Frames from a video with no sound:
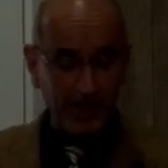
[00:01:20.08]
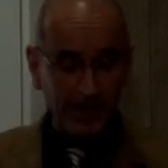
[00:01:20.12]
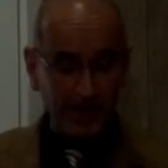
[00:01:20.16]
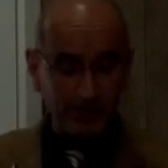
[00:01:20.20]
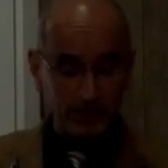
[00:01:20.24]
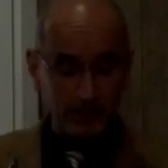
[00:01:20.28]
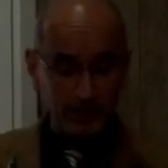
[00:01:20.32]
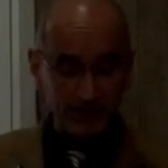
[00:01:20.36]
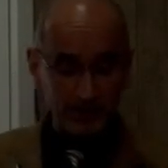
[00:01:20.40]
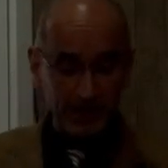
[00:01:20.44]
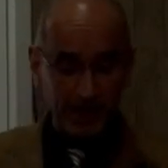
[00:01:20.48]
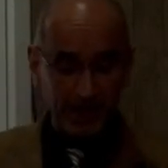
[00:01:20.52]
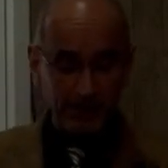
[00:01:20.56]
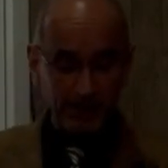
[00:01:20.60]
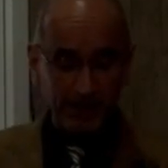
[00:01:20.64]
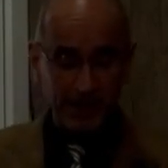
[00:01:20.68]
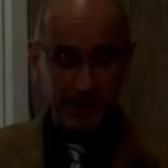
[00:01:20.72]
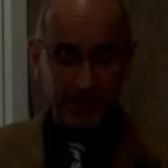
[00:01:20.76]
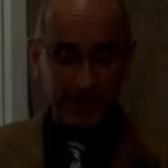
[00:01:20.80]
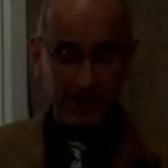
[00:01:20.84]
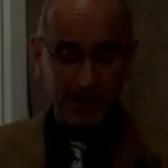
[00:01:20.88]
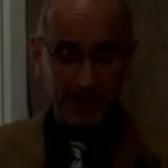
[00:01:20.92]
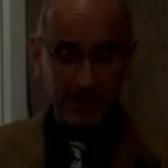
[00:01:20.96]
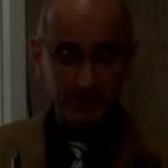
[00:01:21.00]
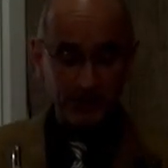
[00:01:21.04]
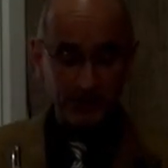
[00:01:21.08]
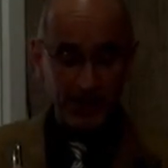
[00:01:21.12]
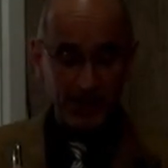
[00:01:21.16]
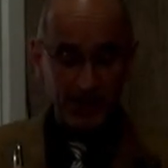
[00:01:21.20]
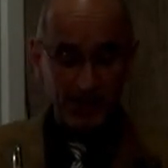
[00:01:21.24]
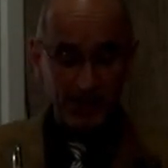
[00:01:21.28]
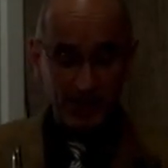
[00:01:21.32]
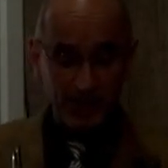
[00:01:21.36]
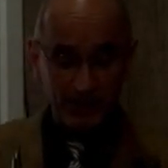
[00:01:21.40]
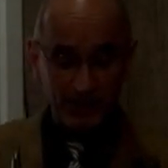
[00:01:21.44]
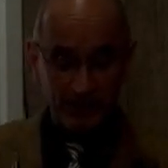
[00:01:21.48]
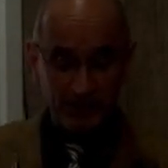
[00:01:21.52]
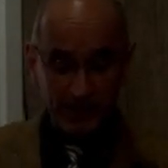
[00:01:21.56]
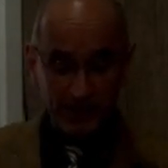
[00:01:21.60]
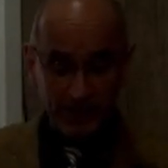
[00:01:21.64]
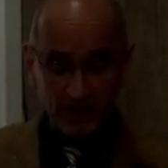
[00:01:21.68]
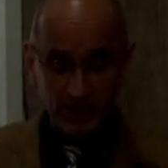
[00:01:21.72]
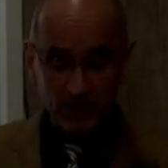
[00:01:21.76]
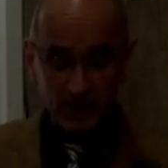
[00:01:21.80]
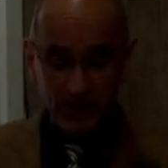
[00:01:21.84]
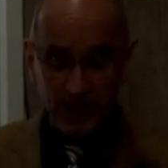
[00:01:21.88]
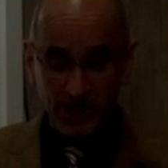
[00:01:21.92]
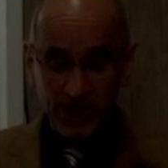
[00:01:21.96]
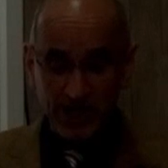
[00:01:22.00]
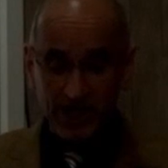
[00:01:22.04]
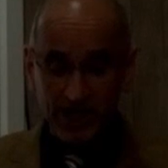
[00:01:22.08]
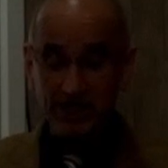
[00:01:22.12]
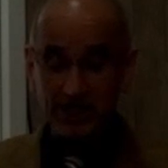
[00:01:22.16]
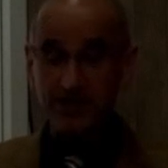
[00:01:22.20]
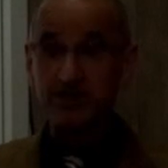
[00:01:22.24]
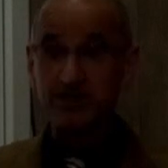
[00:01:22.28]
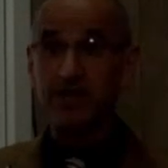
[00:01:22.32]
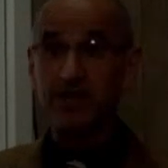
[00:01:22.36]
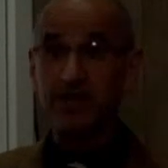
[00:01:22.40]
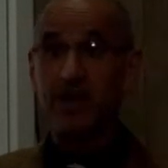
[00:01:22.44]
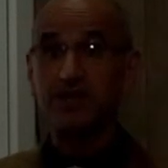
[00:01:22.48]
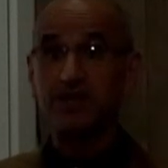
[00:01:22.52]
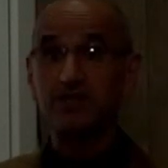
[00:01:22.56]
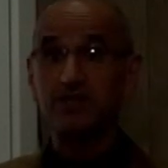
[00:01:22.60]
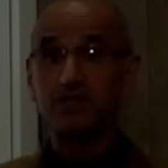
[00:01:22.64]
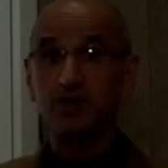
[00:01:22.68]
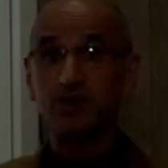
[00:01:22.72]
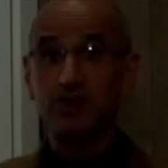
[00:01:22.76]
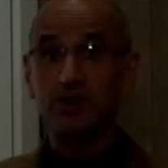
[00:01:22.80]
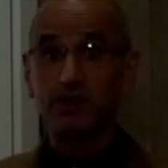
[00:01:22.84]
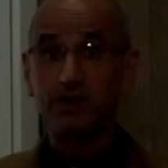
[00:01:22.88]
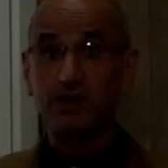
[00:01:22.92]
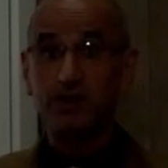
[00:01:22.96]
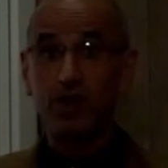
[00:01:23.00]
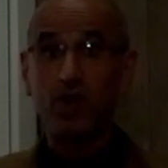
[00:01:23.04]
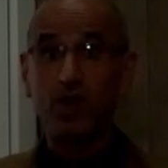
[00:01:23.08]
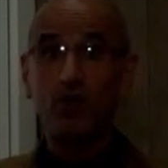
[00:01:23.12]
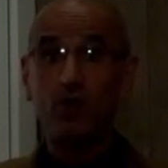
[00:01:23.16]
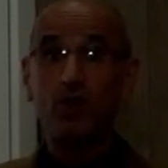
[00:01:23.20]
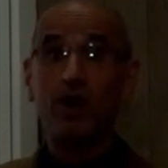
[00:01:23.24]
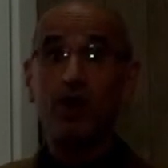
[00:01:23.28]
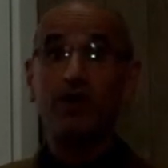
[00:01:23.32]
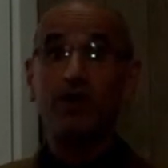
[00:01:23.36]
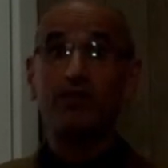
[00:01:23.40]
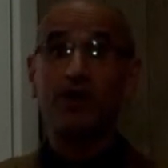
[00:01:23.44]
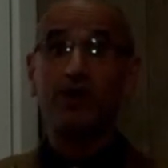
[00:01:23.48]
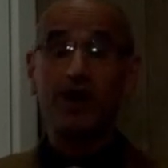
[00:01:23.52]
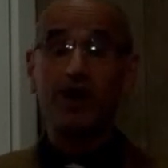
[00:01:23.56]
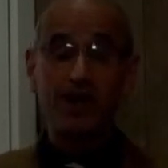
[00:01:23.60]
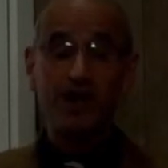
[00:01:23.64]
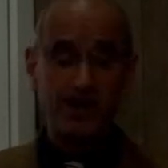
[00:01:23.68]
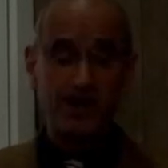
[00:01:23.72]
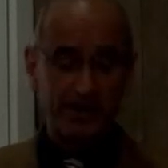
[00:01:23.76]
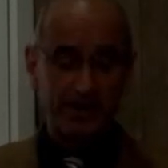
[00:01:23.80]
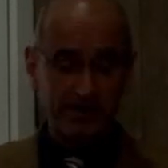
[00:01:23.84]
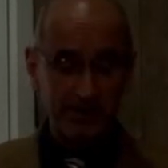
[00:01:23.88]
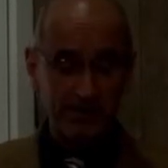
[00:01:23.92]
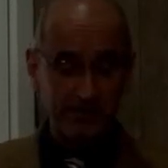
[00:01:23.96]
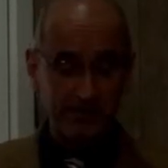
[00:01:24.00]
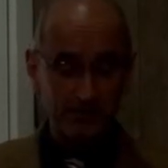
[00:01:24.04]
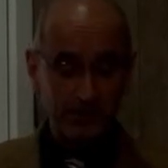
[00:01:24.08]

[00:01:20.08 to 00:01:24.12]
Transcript: المستعملة في الإنشاء للتحسر وإظهار